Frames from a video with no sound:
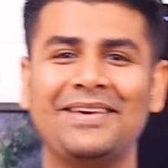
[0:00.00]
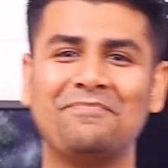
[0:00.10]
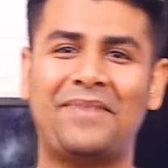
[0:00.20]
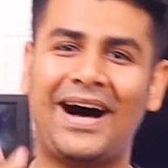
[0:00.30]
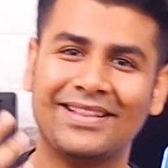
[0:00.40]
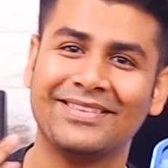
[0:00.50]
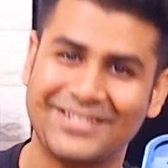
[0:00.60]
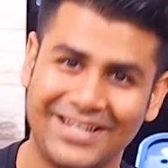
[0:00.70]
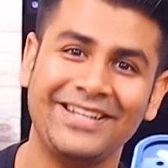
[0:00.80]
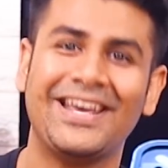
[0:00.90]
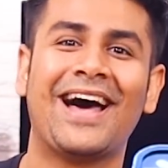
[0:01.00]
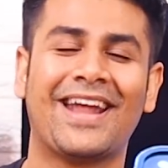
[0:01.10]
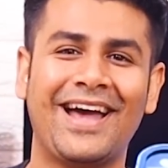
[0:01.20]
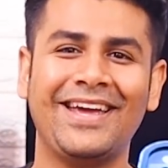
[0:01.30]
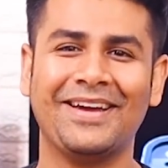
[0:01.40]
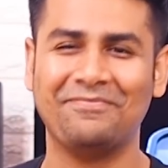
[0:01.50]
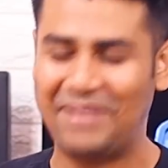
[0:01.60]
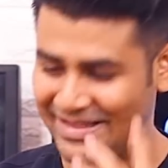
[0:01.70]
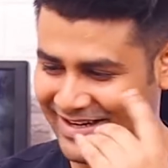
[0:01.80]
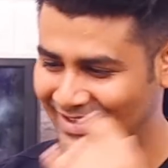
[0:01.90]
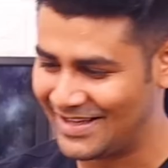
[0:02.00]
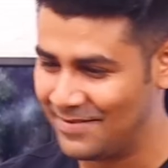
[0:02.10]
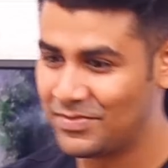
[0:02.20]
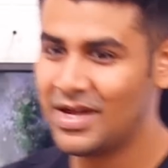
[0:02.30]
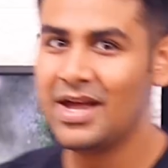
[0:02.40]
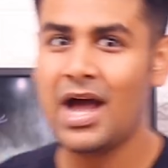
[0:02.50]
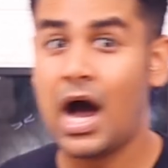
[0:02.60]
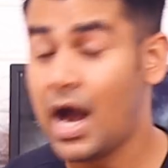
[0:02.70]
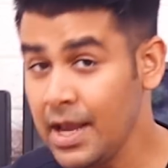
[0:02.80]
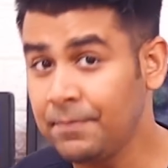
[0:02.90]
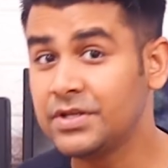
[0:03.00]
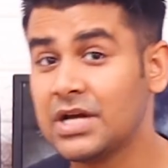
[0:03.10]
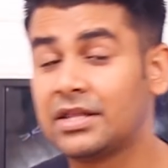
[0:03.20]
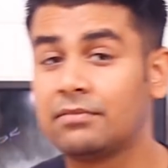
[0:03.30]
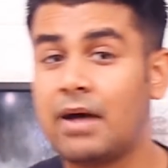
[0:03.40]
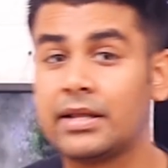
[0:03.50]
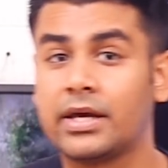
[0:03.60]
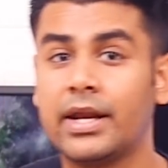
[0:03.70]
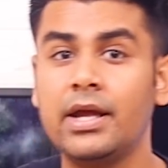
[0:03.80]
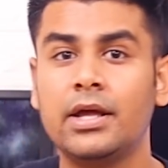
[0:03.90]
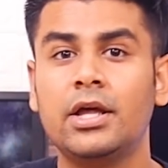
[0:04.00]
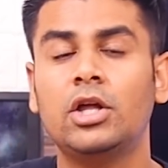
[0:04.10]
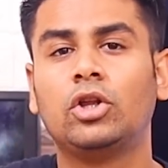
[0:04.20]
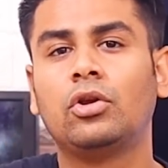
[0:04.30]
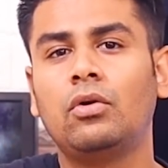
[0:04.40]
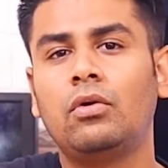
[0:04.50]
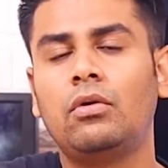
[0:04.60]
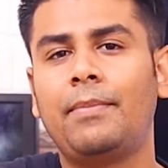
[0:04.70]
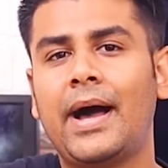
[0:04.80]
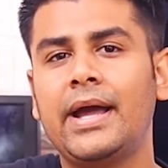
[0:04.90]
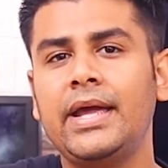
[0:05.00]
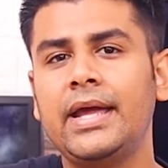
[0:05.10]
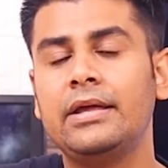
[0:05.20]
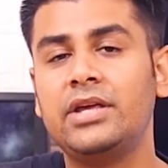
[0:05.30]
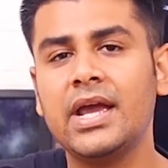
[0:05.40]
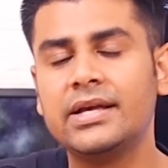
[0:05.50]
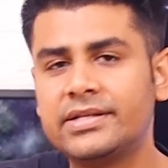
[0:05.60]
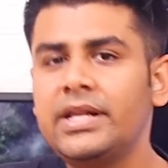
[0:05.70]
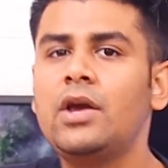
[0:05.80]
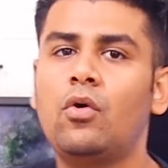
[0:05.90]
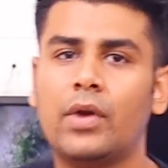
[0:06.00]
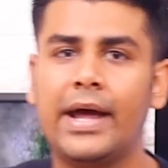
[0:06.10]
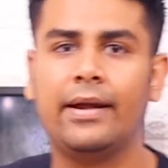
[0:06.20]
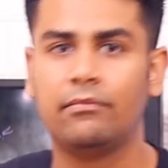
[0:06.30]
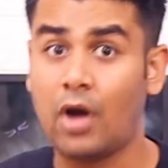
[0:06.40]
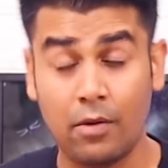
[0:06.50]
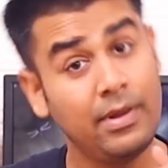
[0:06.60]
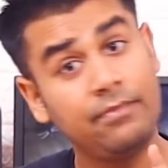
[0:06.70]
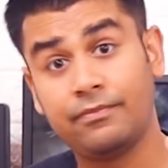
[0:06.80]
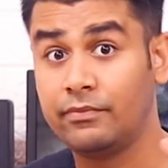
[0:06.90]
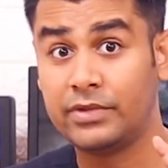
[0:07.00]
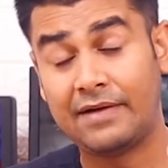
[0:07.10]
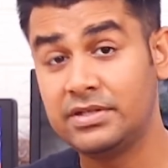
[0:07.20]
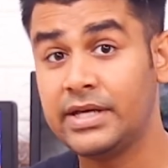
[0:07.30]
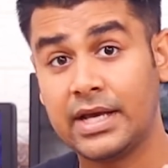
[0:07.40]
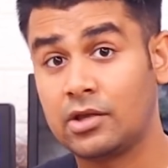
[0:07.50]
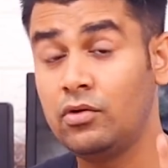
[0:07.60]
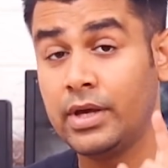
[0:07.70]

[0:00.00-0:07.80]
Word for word: है ये बात चल क्या रहा है ये बात करते हैं हाइप की जहां तक बात करें तो भाई ये इसीलिए हो रहा है और मैं दावे से कहता